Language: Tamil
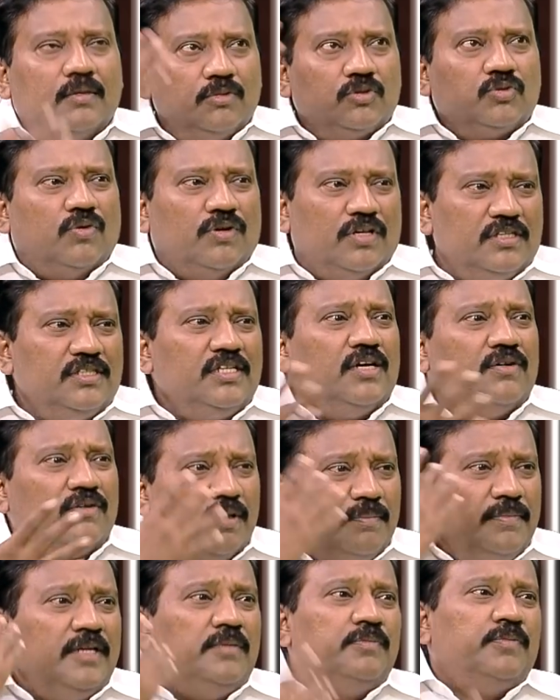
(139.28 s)
நம்ம தொடர்ந்து
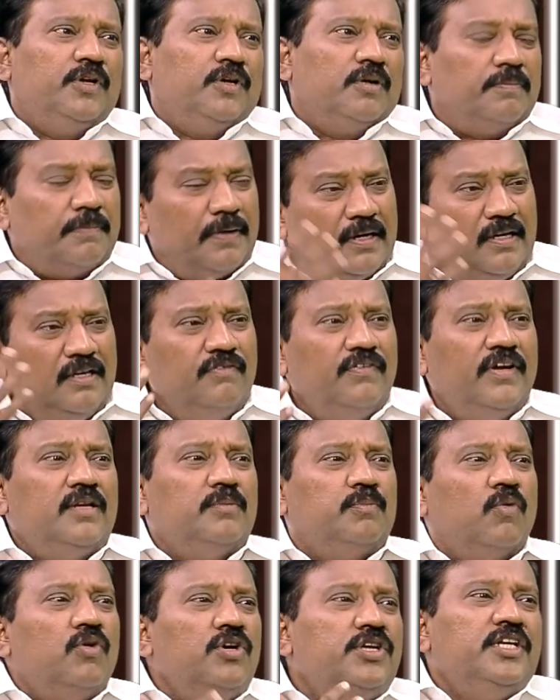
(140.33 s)
அவரை மீட் பண்ணிருக்கோம்
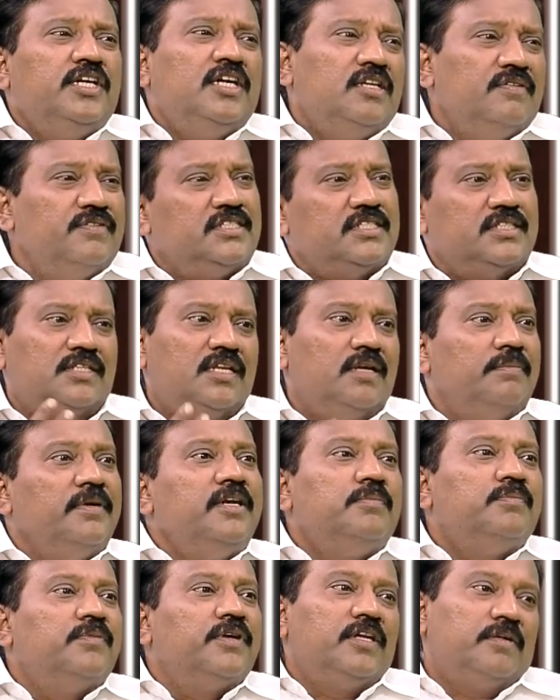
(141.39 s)
பல்வேறு பொலிட்டிக்கல் விஷயத்தில்
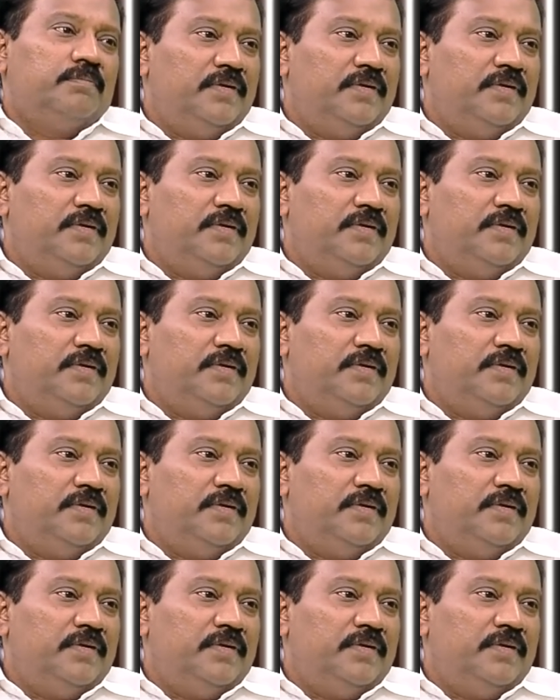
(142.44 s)
மீட் பண்ணி